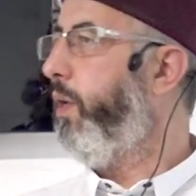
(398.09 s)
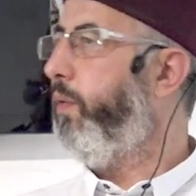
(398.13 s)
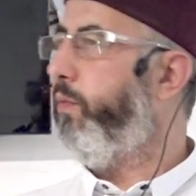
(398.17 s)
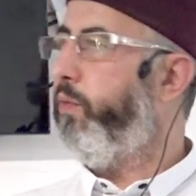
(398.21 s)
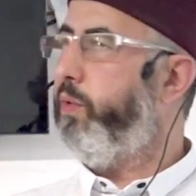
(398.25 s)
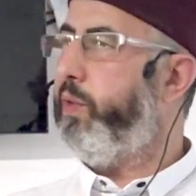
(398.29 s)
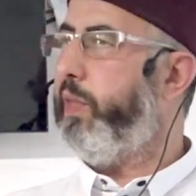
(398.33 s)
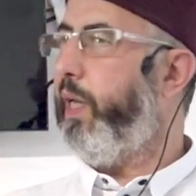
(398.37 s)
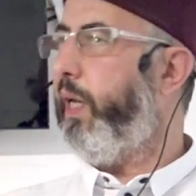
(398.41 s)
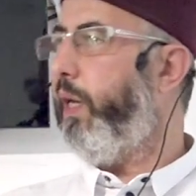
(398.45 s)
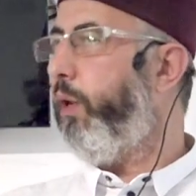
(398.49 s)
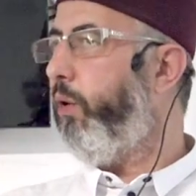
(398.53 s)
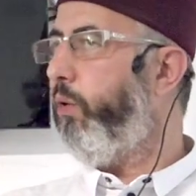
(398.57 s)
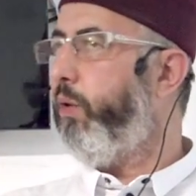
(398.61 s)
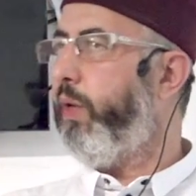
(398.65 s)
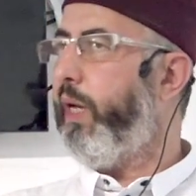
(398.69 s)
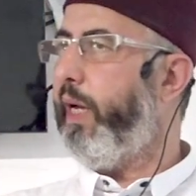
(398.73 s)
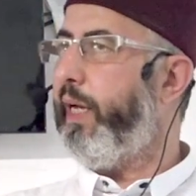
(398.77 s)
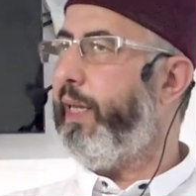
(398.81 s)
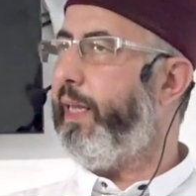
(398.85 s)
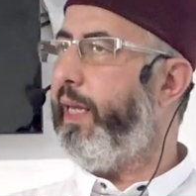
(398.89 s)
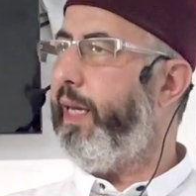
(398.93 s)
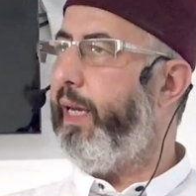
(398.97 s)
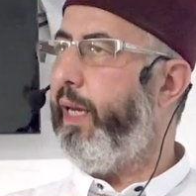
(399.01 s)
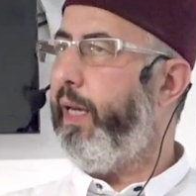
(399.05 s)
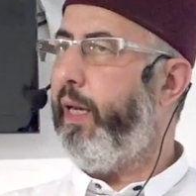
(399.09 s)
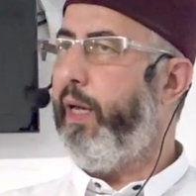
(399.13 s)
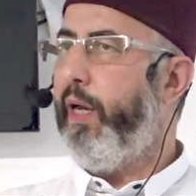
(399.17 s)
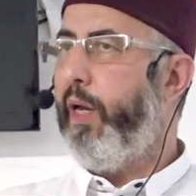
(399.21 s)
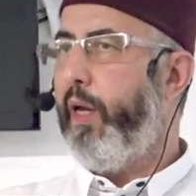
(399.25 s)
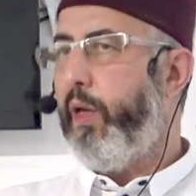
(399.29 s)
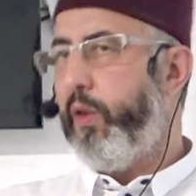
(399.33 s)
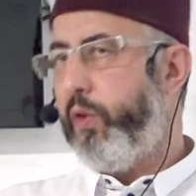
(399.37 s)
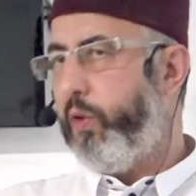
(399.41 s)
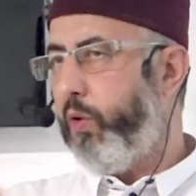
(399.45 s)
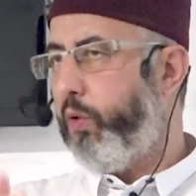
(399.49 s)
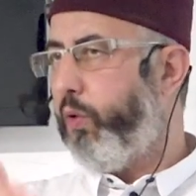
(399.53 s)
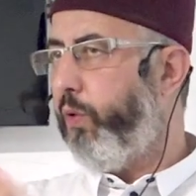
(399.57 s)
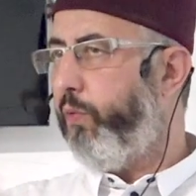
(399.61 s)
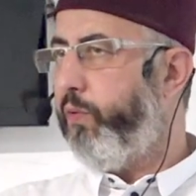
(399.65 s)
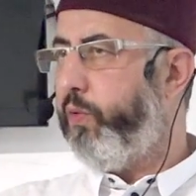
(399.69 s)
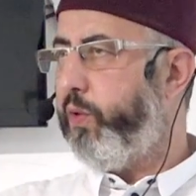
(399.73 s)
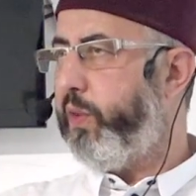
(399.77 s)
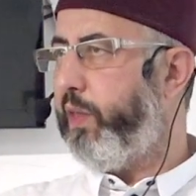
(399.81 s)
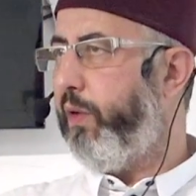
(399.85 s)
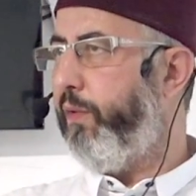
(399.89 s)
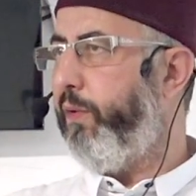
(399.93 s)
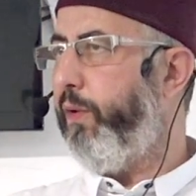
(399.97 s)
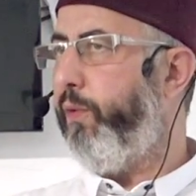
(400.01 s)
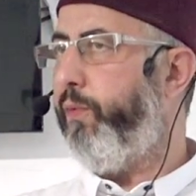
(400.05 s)
vous allez regarder ce que
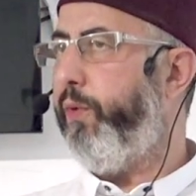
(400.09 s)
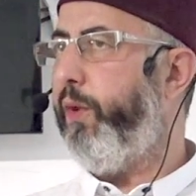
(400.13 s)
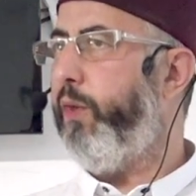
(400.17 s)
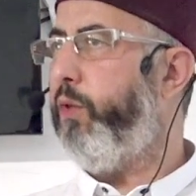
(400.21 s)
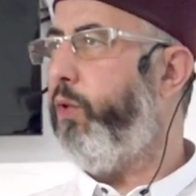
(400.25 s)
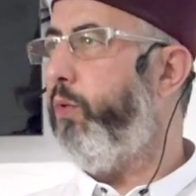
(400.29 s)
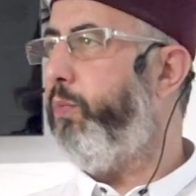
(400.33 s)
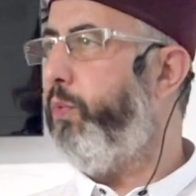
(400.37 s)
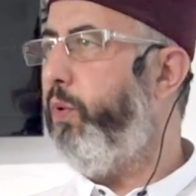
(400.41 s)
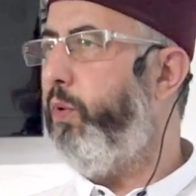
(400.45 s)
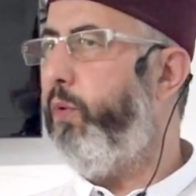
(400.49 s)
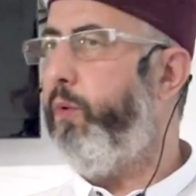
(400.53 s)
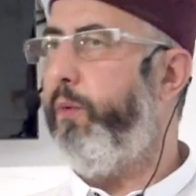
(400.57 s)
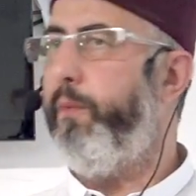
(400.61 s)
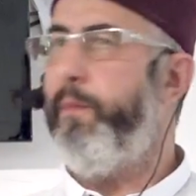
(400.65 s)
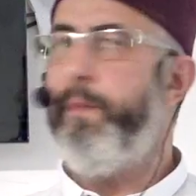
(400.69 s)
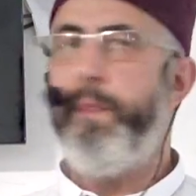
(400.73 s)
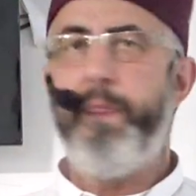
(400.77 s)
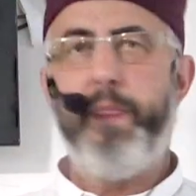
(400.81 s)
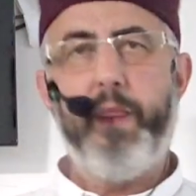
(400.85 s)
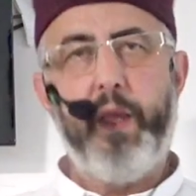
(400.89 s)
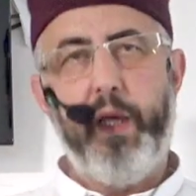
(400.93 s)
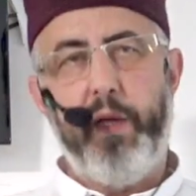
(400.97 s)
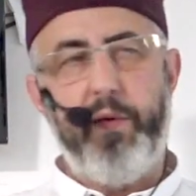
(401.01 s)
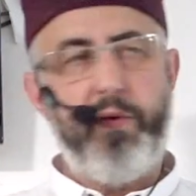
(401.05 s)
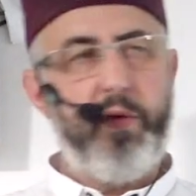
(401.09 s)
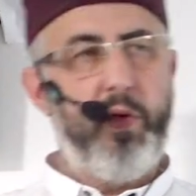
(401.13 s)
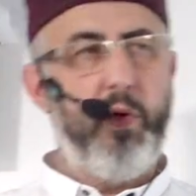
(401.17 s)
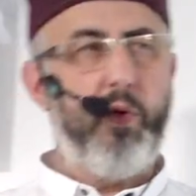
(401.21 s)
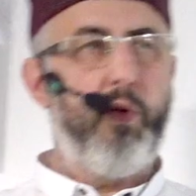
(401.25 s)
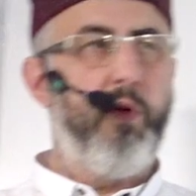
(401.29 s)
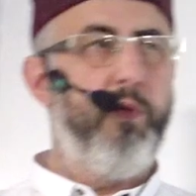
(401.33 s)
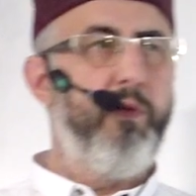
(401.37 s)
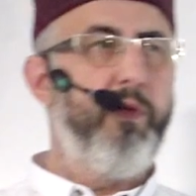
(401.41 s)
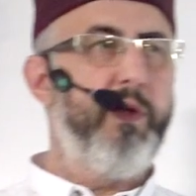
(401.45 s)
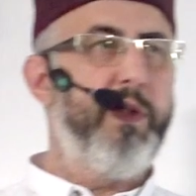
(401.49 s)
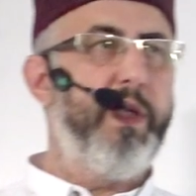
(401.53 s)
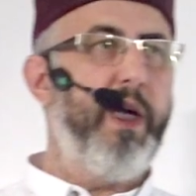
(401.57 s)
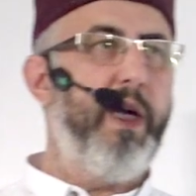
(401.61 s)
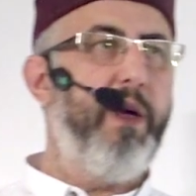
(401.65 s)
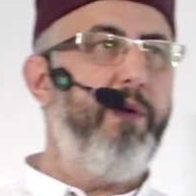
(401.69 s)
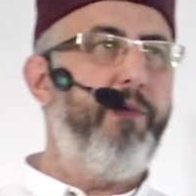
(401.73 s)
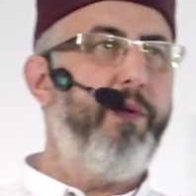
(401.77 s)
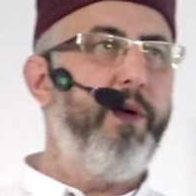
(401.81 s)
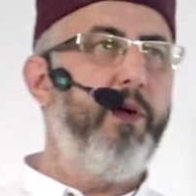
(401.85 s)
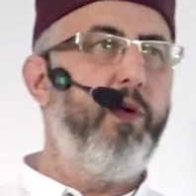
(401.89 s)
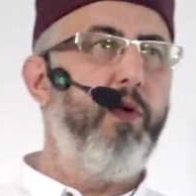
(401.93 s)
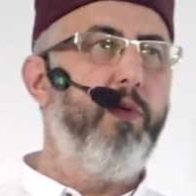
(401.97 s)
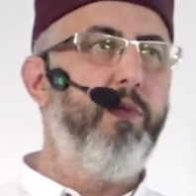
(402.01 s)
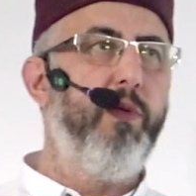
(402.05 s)
vous avez fait de bon et ce que vous avez
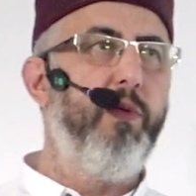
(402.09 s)
fait de